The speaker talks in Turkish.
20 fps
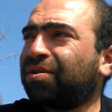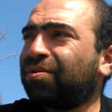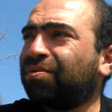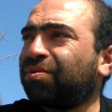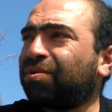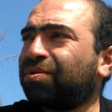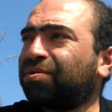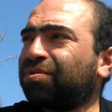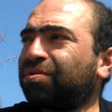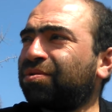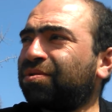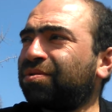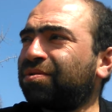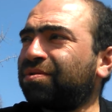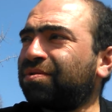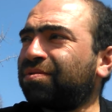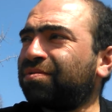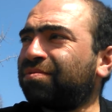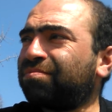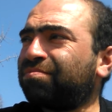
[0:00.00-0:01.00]
onu
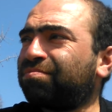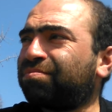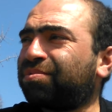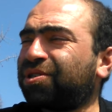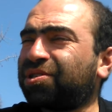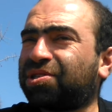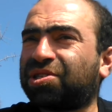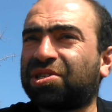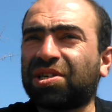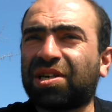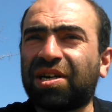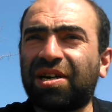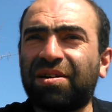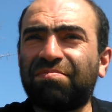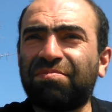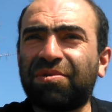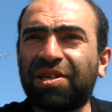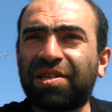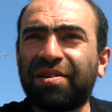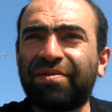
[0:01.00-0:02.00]
bir
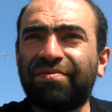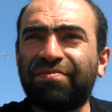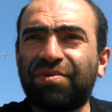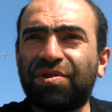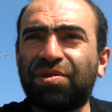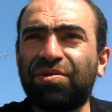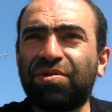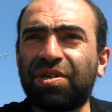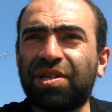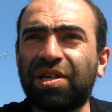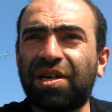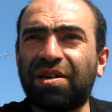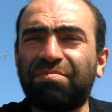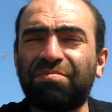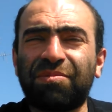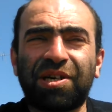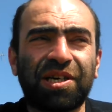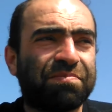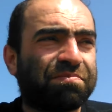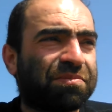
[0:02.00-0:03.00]
çıkartmadan video
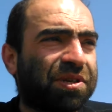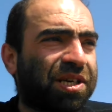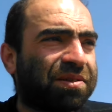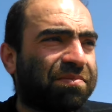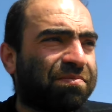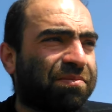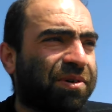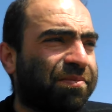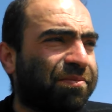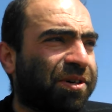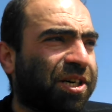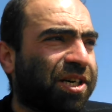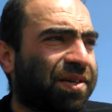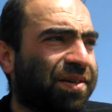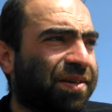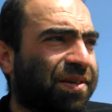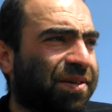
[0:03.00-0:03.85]
yapmayayım dedim ama